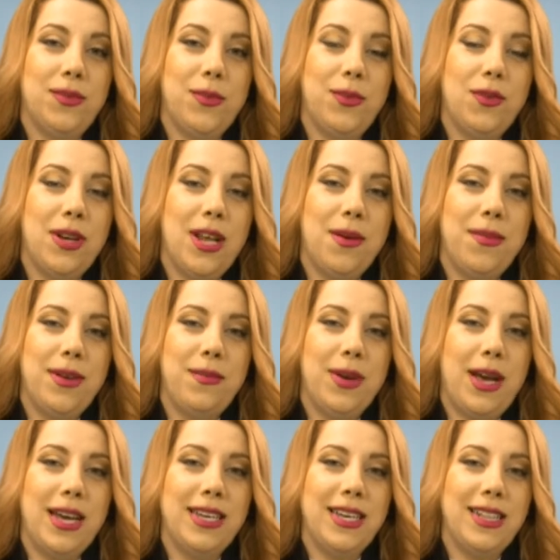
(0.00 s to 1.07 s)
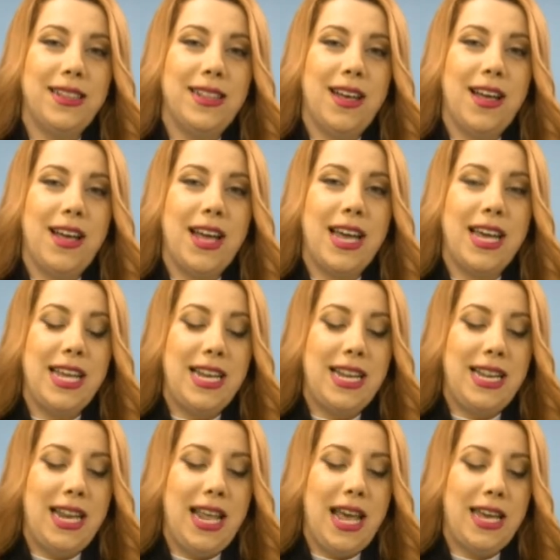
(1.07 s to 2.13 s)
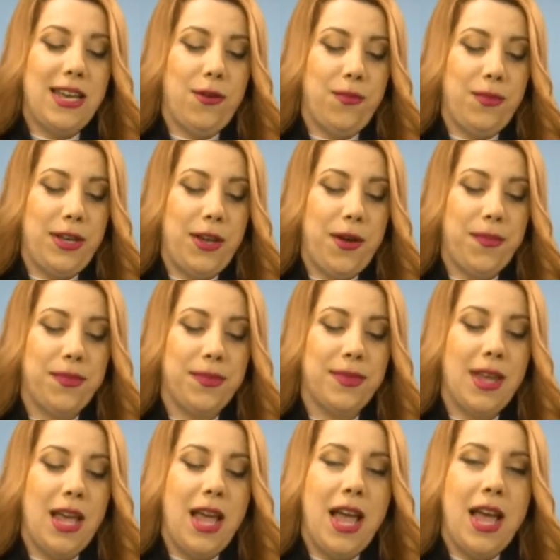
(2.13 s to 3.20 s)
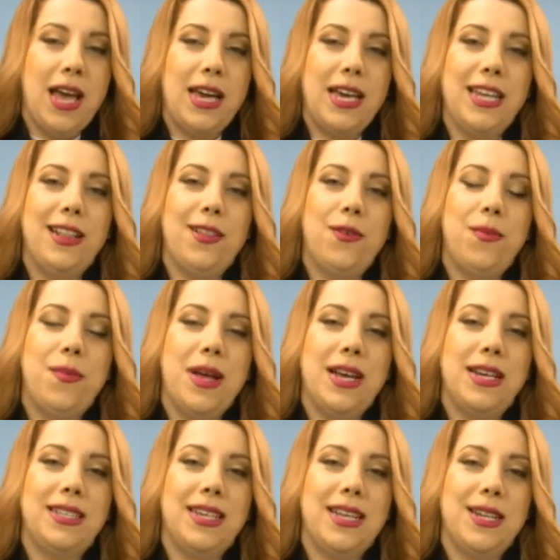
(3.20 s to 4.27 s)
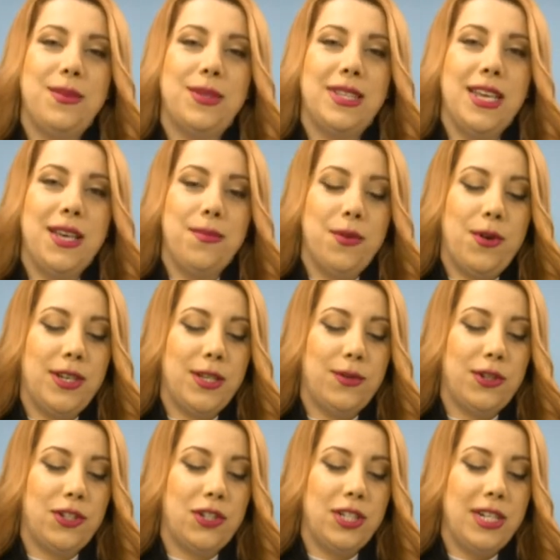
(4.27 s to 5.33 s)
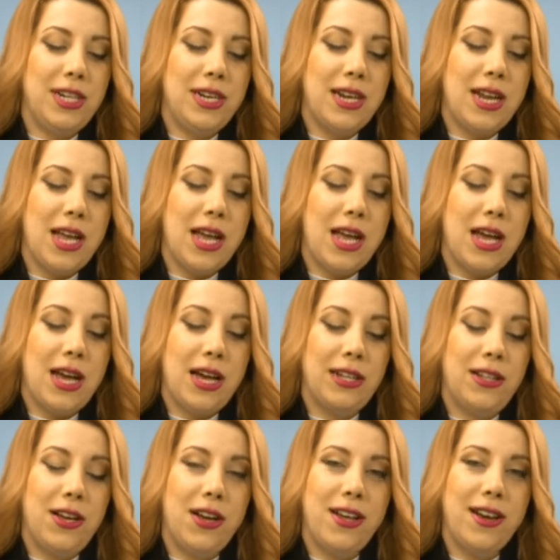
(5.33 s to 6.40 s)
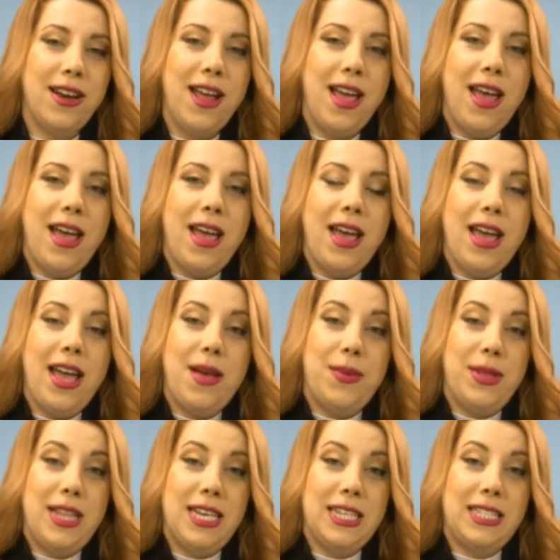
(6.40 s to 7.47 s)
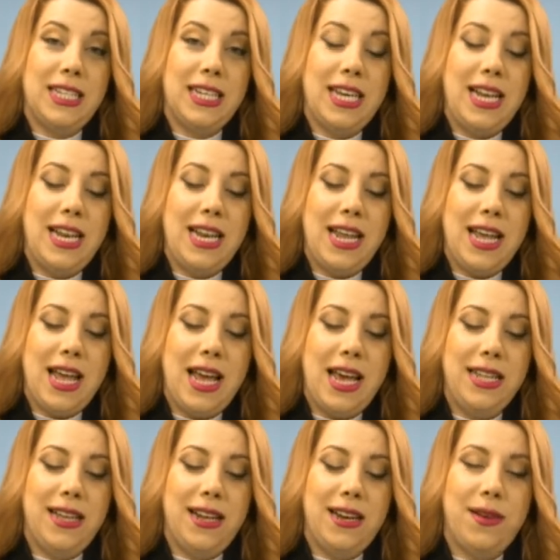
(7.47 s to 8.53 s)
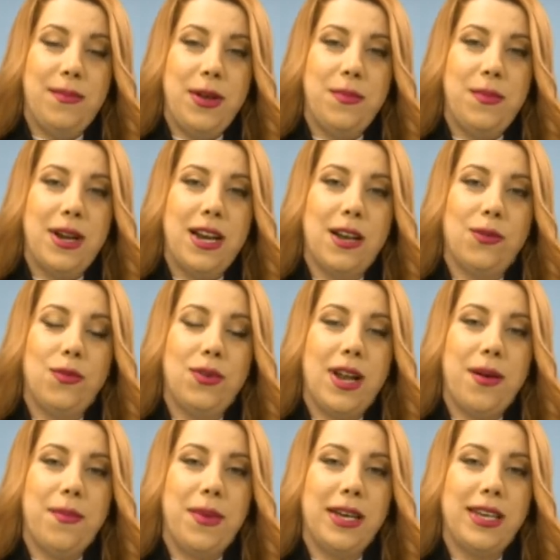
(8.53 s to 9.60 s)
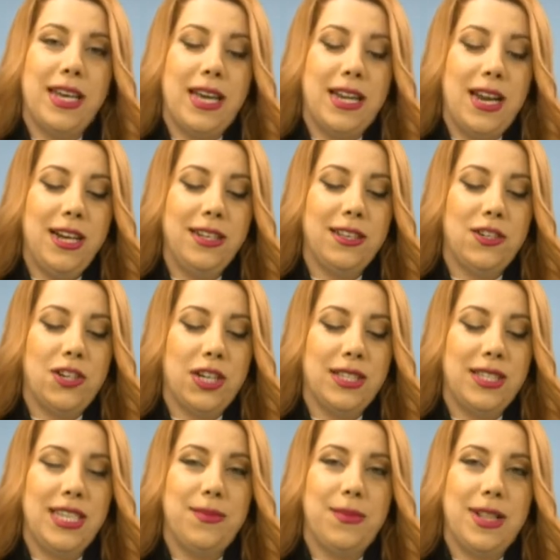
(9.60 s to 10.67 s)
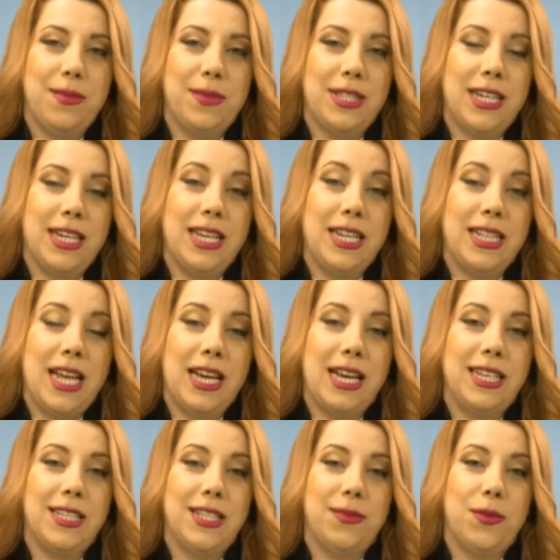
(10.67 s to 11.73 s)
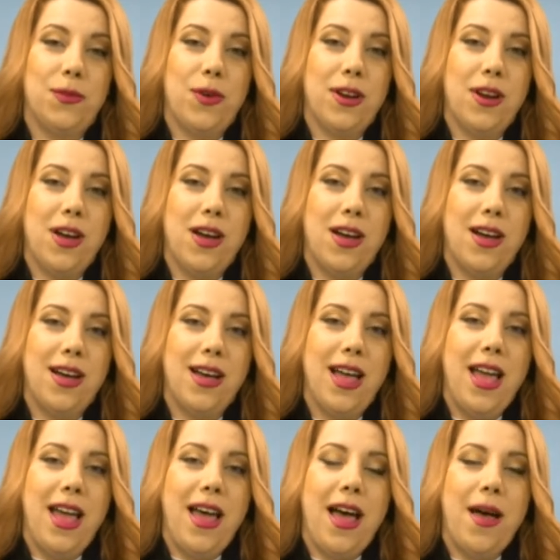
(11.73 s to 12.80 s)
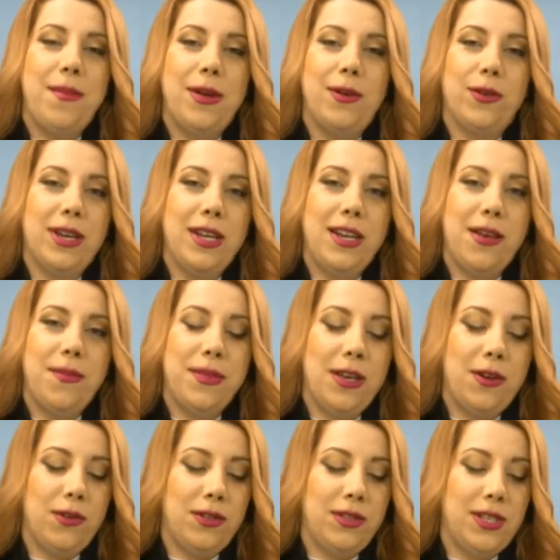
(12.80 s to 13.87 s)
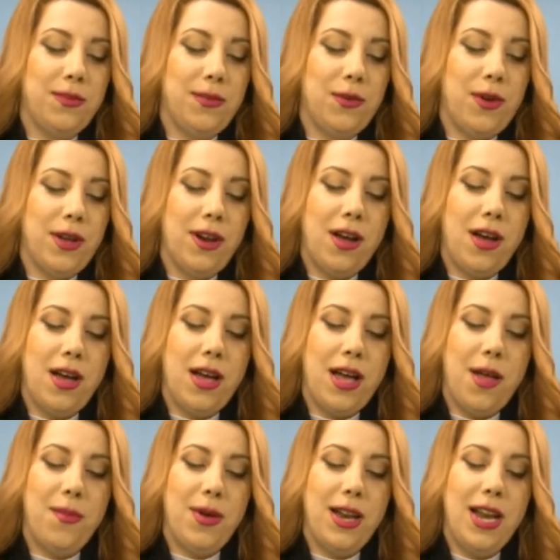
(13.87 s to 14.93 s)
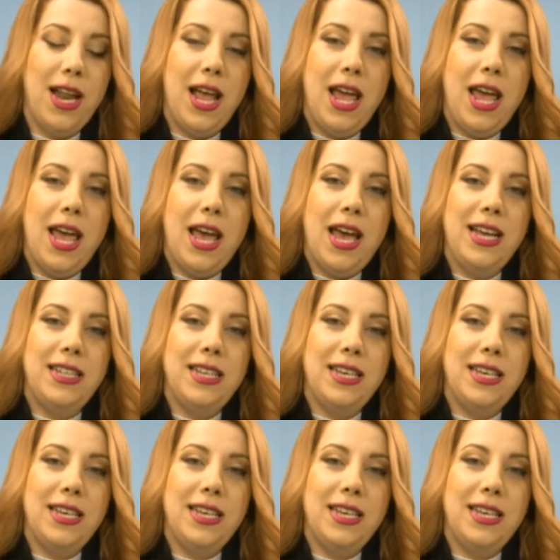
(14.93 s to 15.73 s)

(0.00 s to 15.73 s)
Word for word: منه الأمل بحياتنا اليومية عيد الأمهات يلي بيساقي ب 21 أدار آه، بدي استغل هذا المنبر لكون عم بحكي عن اكثر شخصيه مثل ما ذكرت اخذت من وراها امل وكلنا بناخذ من وراها امل هذه